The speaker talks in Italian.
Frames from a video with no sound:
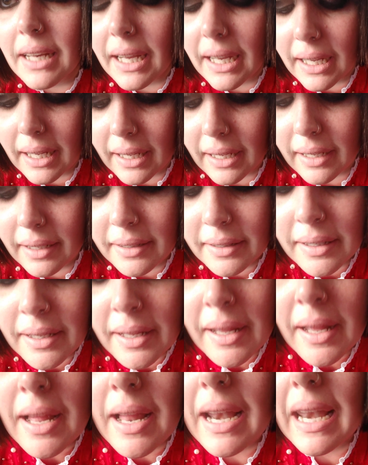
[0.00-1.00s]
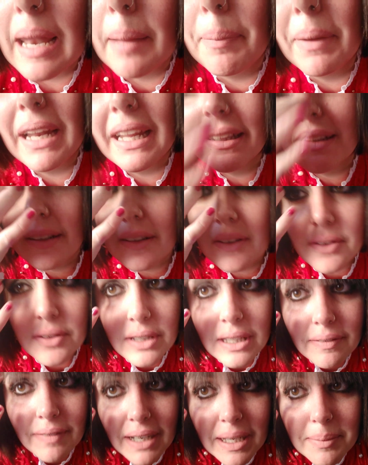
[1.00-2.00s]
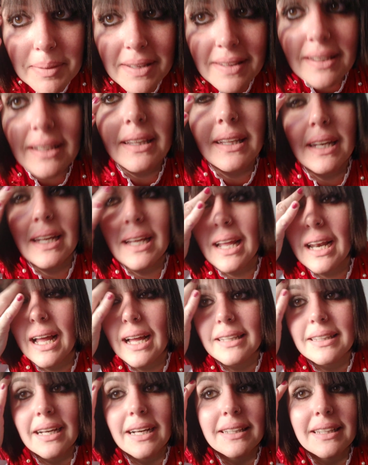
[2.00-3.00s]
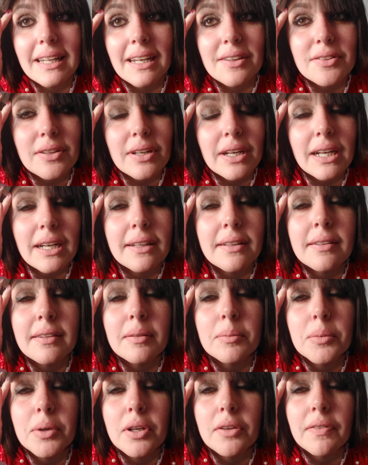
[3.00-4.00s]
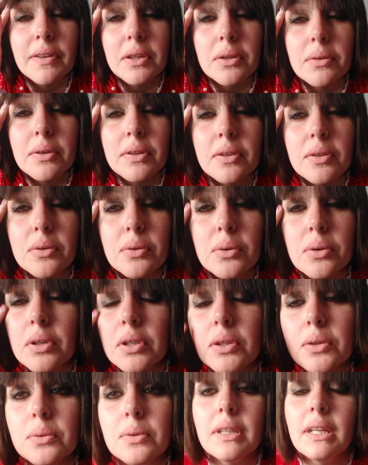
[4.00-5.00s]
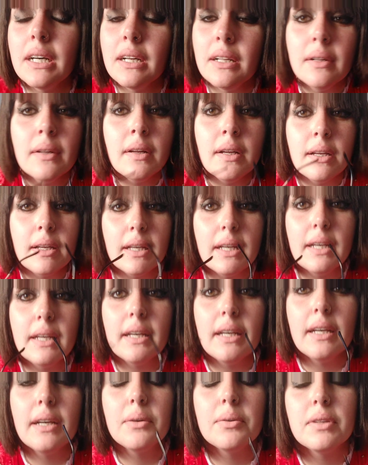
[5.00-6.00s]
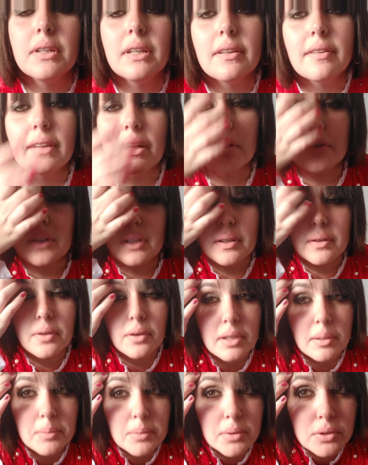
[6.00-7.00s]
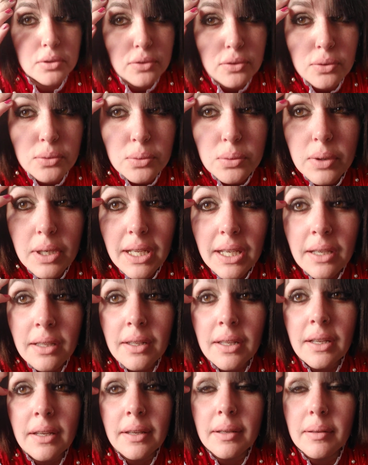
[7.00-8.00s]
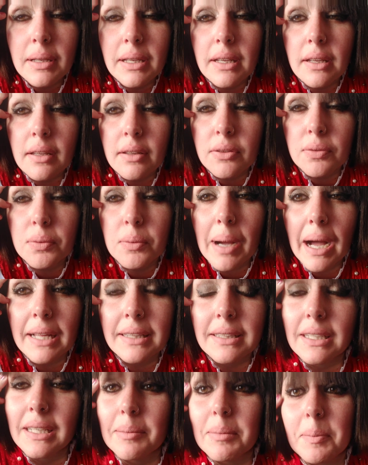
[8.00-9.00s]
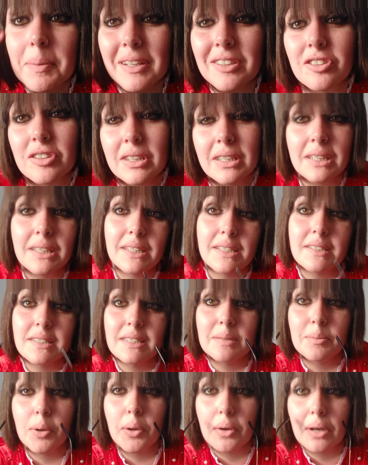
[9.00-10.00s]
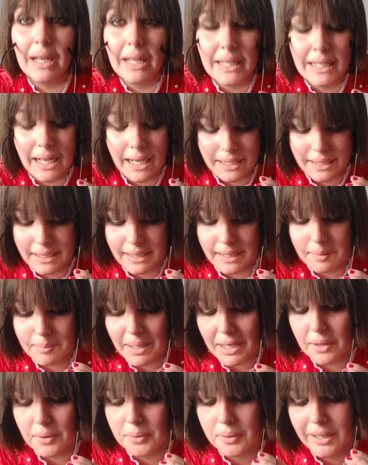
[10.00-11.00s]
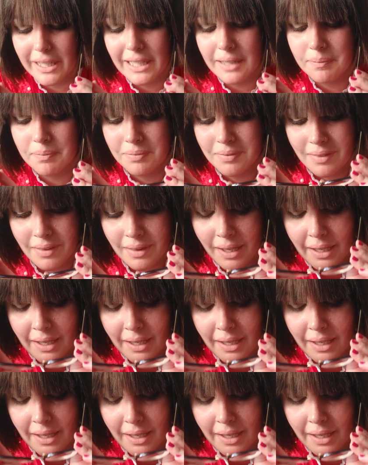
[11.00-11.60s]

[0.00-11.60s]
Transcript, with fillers: la, la palette di Zoeva che mi è stata regalata dalla sorella di Simone, ho fatto questo trucco nude eh, utilizzando dei toni molto scuri, eh, sfumati e mi piace tantissimo con l'eyeliner marrone